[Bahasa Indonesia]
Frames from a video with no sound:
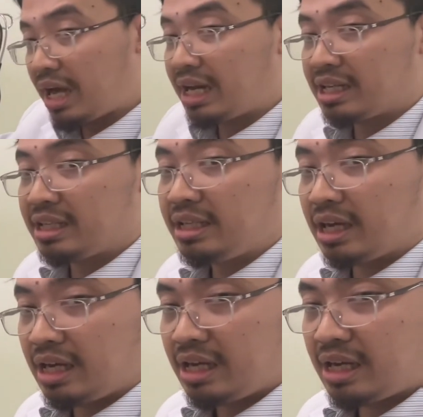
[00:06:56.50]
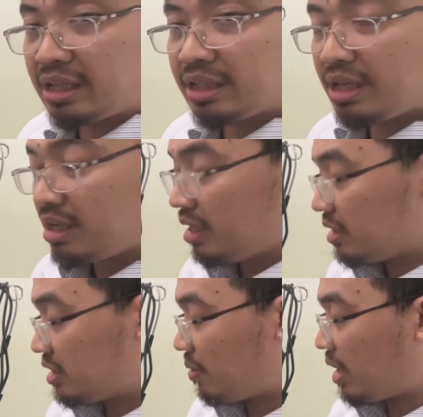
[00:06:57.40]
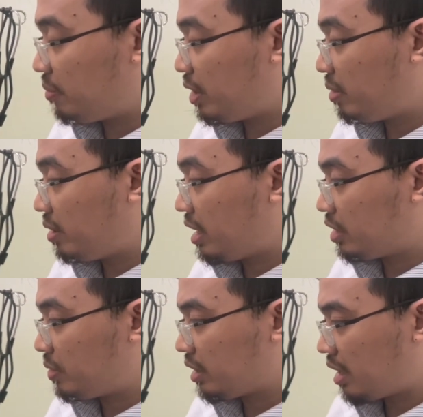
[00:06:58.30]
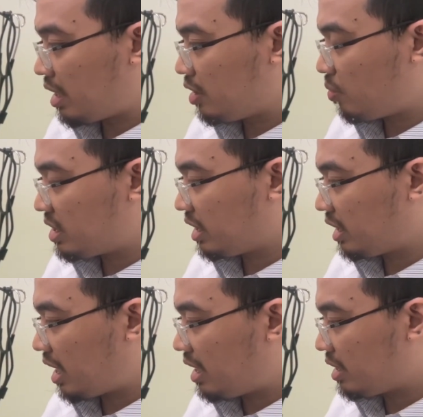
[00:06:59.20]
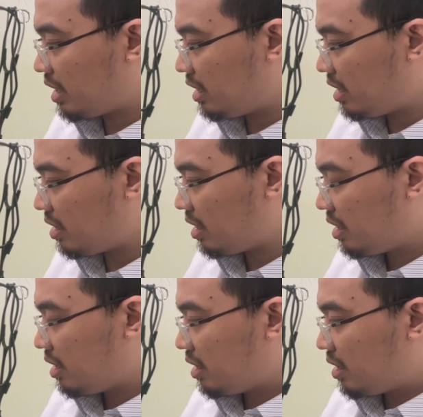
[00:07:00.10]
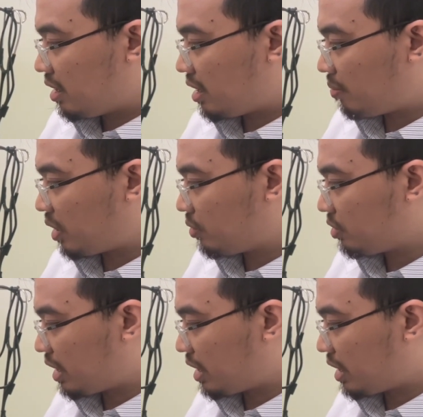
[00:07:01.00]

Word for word: alat ini ya. Artinya setiap alat beda-beda. Cuman karena di rumah sakit kita adanya ini yang yang bagus,